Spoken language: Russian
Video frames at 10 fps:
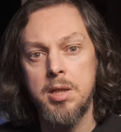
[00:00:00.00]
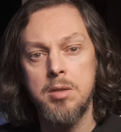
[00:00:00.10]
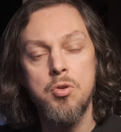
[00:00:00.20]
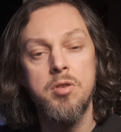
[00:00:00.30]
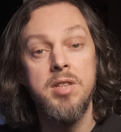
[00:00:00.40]

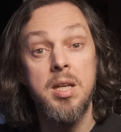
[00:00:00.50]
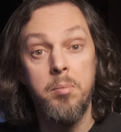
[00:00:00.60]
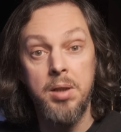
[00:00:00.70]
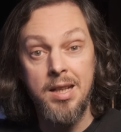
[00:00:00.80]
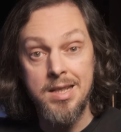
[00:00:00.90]
прослушивания
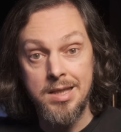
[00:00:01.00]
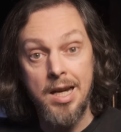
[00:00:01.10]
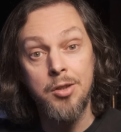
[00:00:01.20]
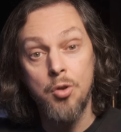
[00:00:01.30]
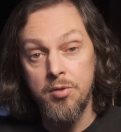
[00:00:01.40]

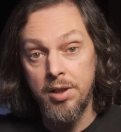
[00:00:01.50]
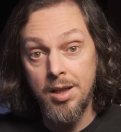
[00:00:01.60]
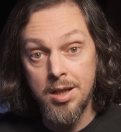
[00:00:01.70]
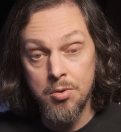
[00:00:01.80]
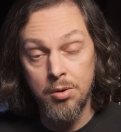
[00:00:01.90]
плейлиста «Новые
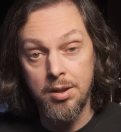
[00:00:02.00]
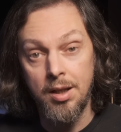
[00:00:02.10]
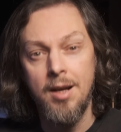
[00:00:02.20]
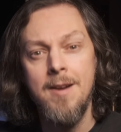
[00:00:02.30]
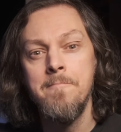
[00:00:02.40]
горизонты»,